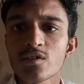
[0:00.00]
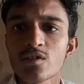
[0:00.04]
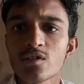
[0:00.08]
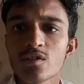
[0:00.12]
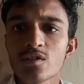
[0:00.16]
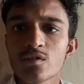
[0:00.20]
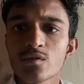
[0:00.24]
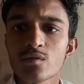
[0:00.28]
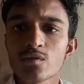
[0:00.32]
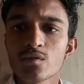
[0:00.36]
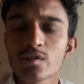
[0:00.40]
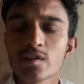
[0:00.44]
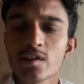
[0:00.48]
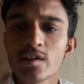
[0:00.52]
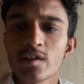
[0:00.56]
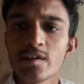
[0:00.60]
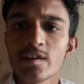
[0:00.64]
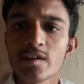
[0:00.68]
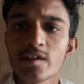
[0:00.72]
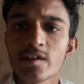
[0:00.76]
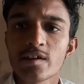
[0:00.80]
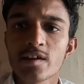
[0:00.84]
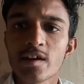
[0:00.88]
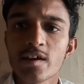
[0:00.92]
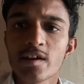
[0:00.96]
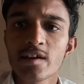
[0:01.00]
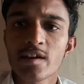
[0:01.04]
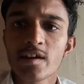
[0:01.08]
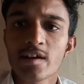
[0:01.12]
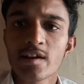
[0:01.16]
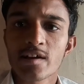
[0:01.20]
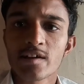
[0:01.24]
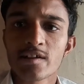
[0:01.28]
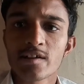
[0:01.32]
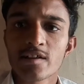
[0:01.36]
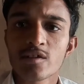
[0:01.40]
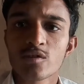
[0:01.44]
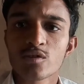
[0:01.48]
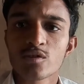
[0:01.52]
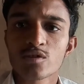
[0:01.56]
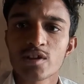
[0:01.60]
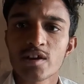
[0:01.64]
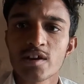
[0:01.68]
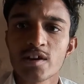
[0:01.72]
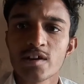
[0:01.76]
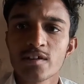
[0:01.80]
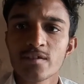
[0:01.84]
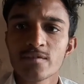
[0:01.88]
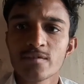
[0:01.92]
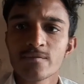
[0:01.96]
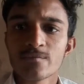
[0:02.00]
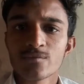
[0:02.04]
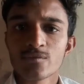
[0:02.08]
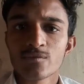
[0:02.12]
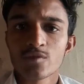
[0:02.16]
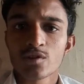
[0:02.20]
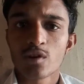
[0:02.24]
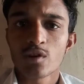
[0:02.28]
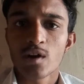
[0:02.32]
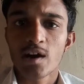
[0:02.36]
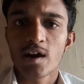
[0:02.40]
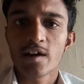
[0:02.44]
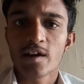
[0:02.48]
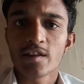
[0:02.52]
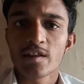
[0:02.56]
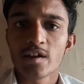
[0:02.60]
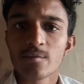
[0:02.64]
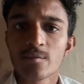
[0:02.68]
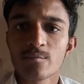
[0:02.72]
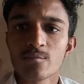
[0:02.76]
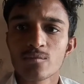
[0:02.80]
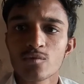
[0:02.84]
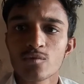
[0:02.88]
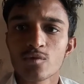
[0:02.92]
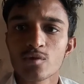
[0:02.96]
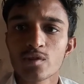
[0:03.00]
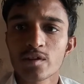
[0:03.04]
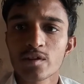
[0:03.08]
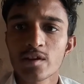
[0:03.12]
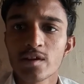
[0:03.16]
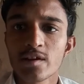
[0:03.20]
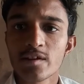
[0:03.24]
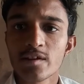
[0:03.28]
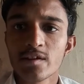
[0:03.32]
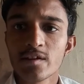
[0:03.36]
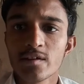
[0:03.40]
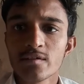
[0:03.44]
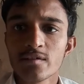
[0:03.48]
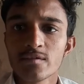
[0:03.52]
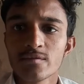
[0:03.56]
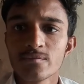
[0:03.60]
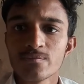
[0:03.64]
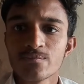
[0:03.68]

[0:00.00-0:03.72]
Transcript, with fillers: और उसके लिए क्या क्या करना होता है तो आज हम उसके लिए